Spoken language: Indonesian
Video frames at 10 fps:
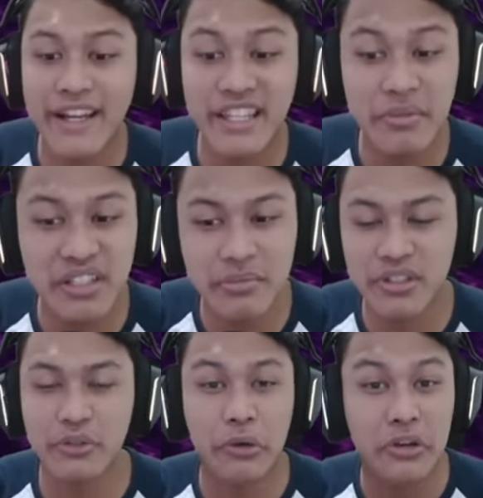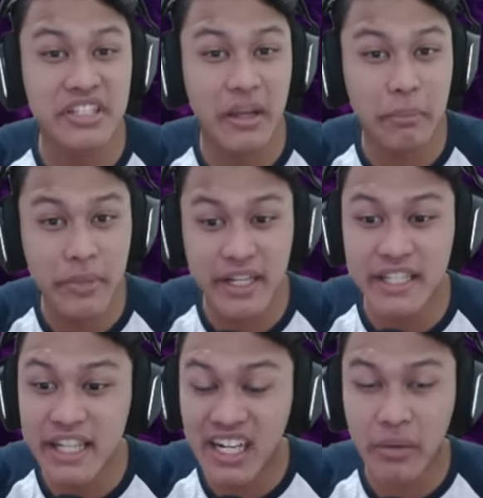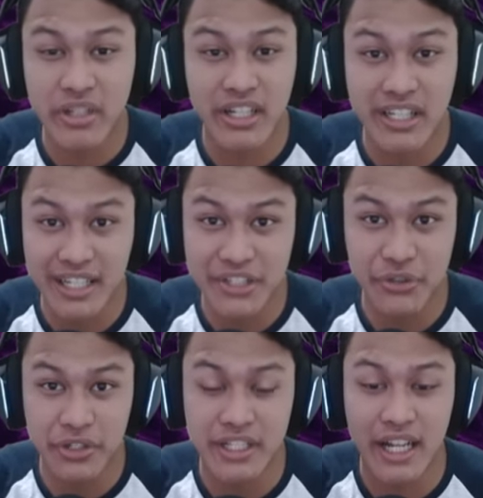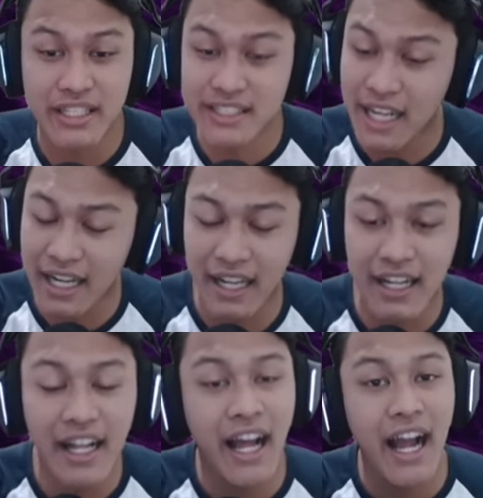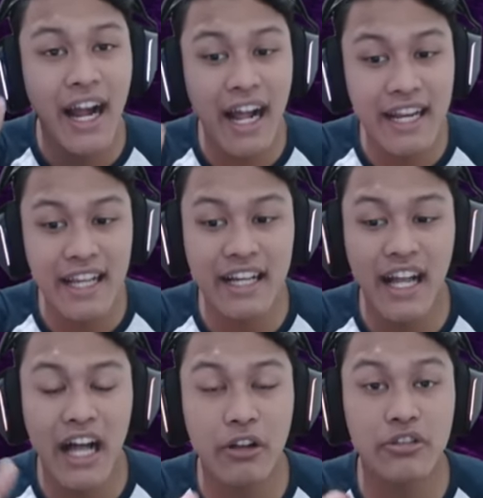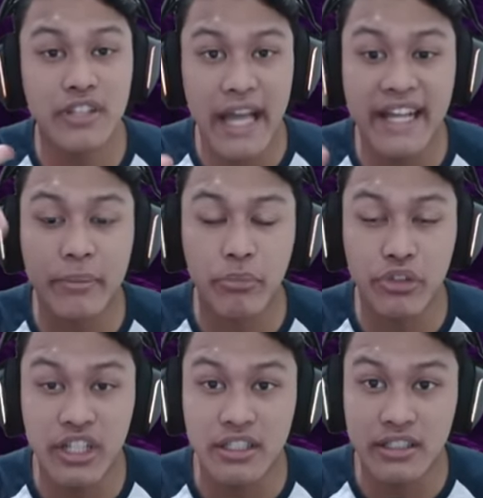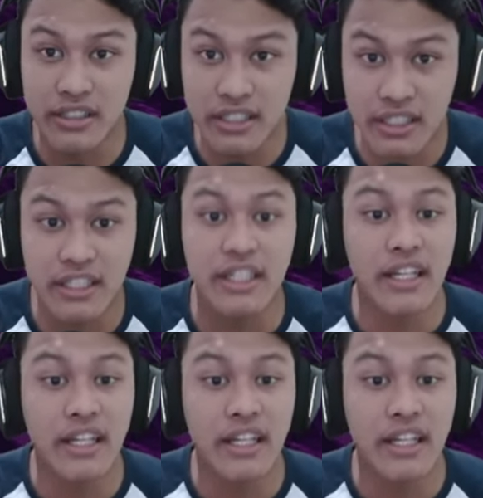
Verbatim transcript: nih teman-teman, gue udah sampai di yang namanya Great Tree dan sekarang kalian harus naik ke puncak tertinggi